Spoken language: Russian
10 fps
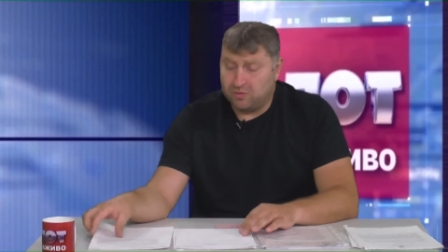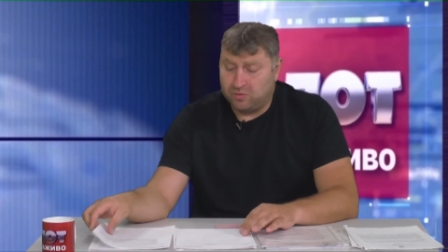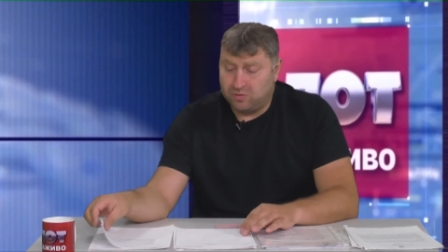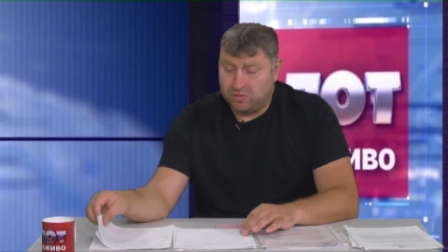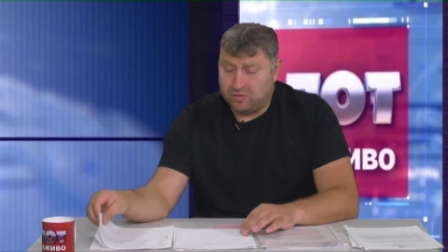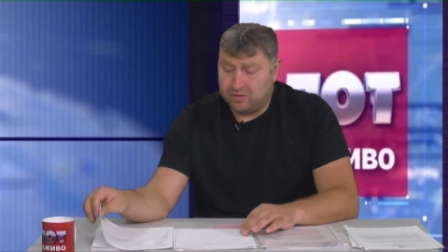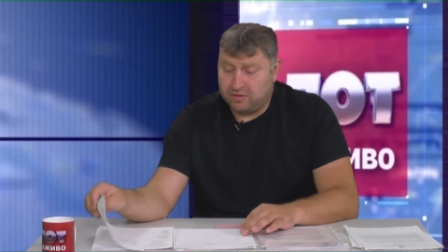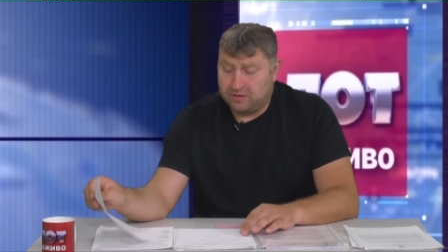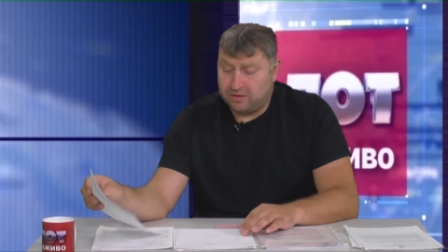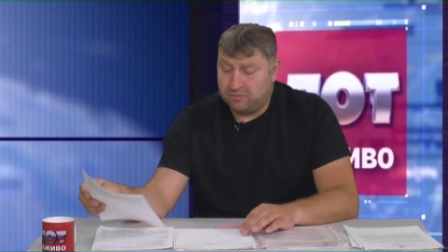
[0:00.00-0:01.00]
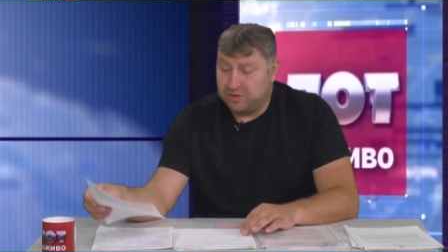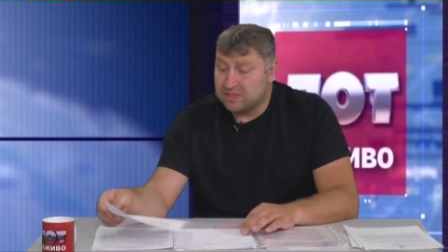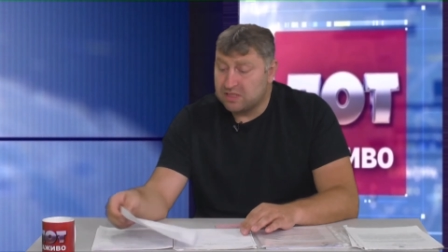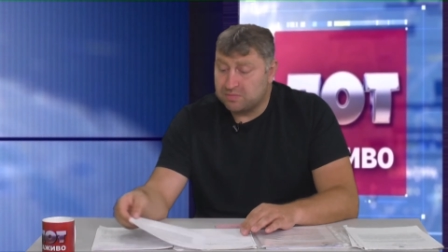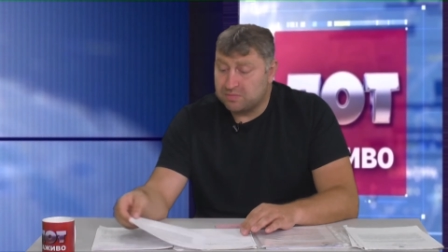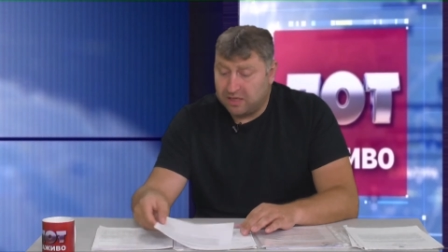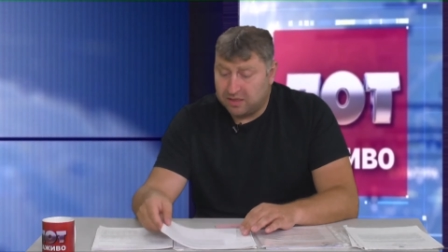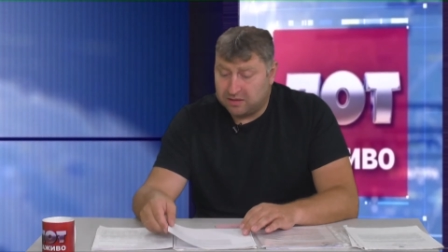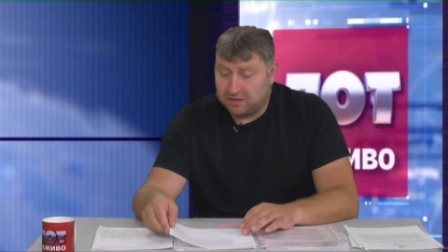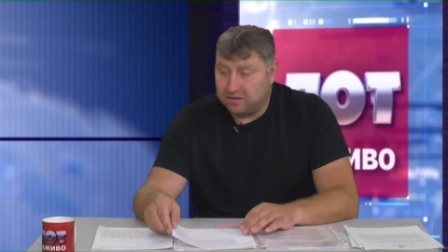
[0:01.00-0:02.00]
о Э,
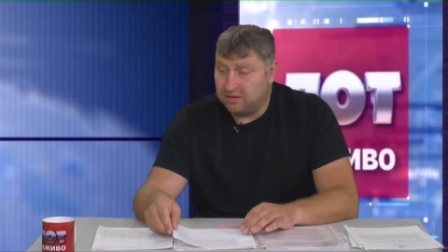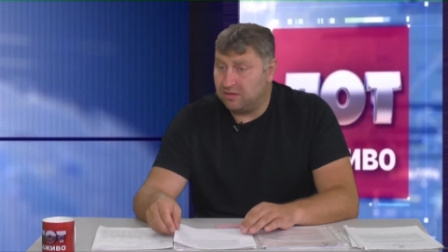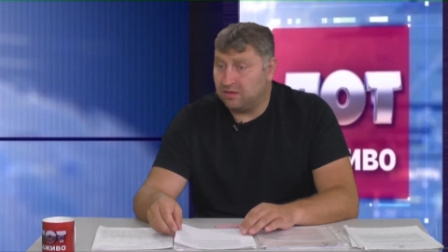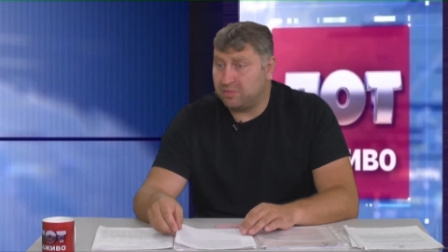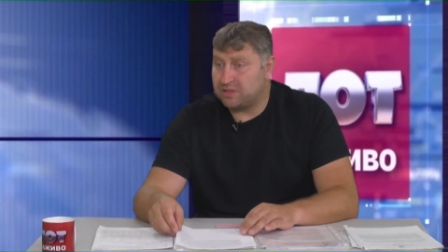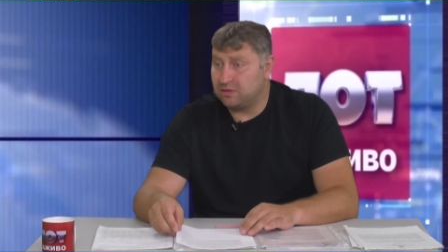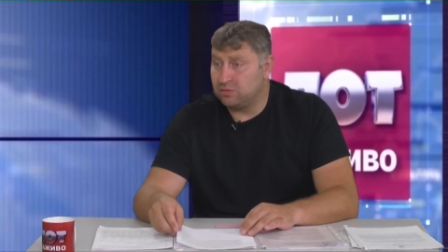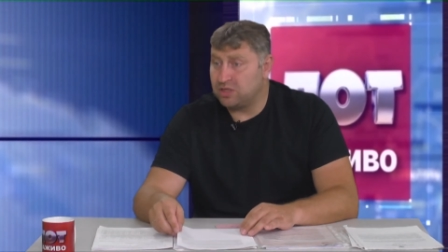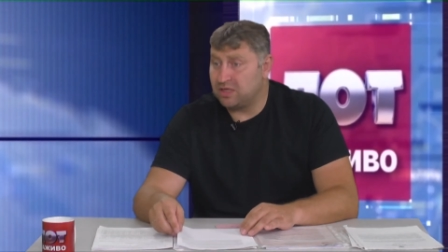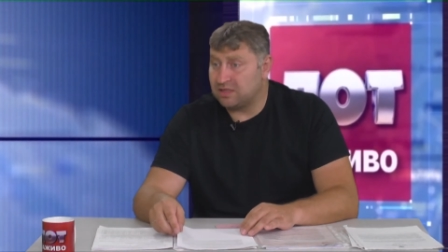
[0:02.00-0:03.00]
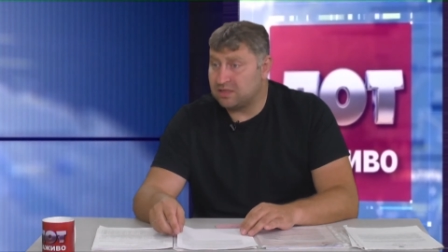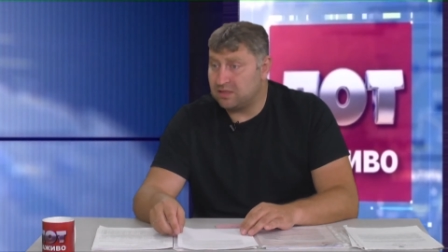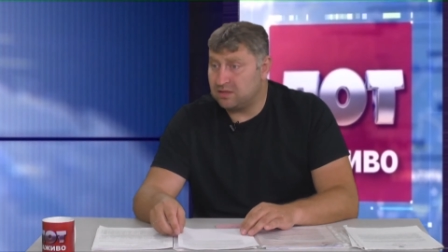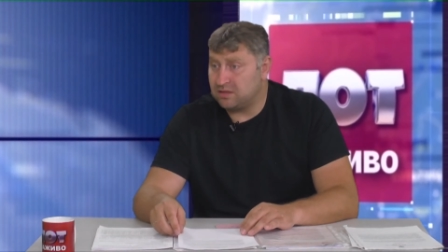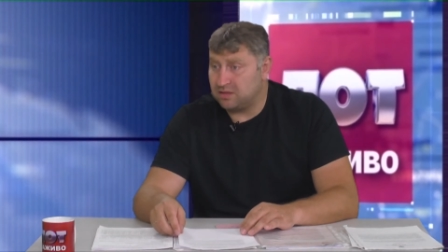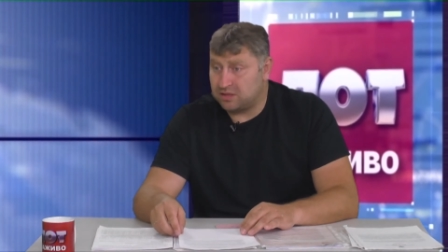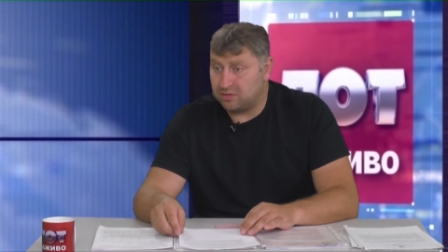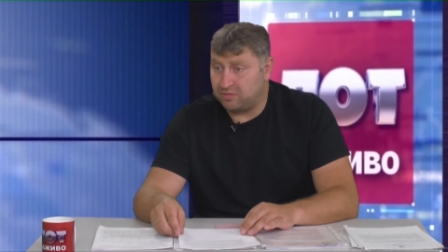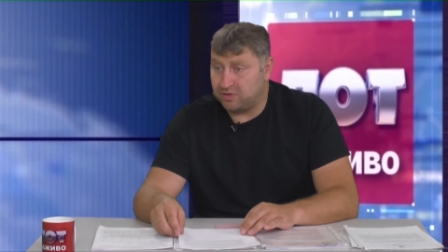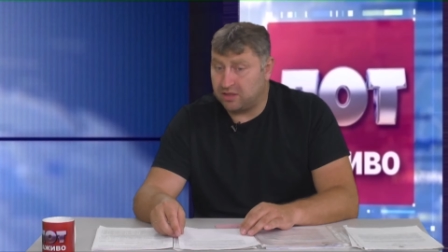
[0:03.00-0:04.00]
бизнес-проекте и последующей концессии
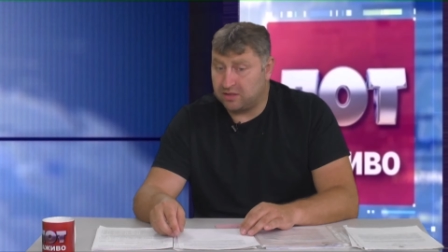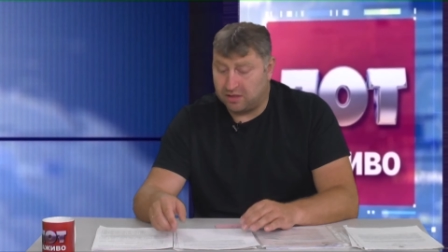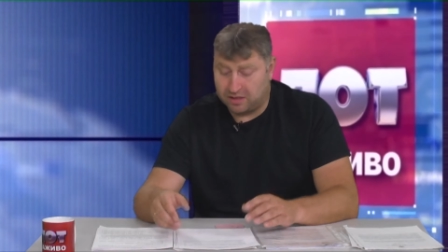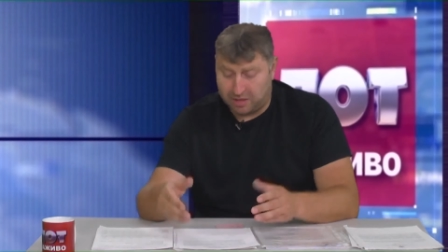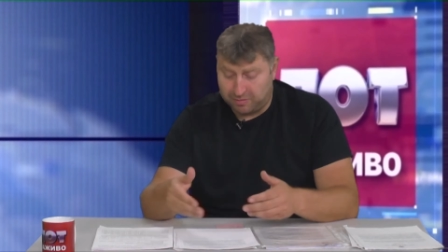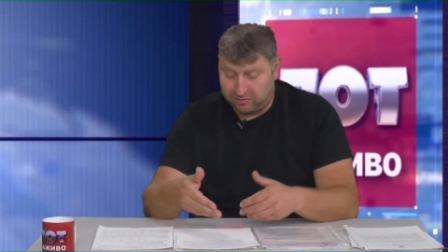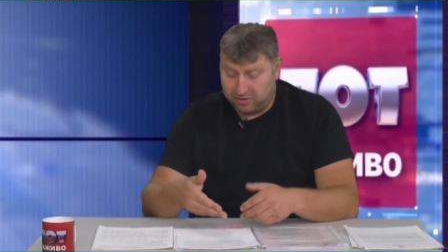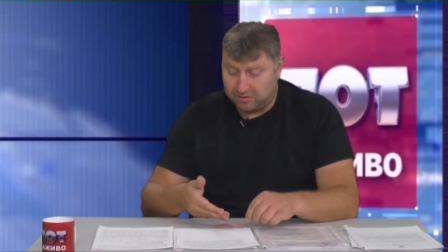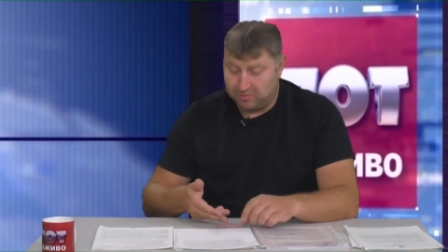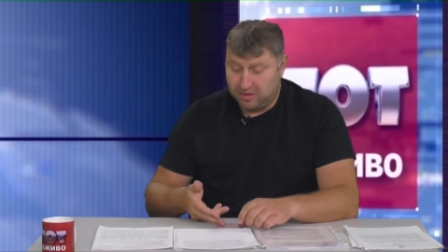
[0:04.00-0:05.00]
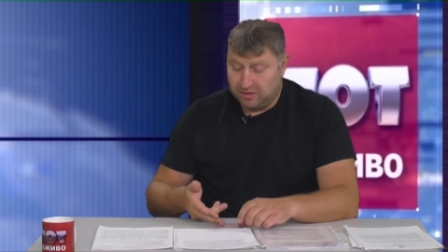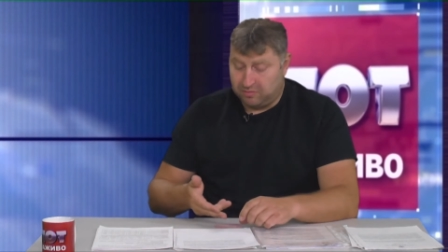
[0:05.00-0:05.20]
нашего водоканала. Как мы видим,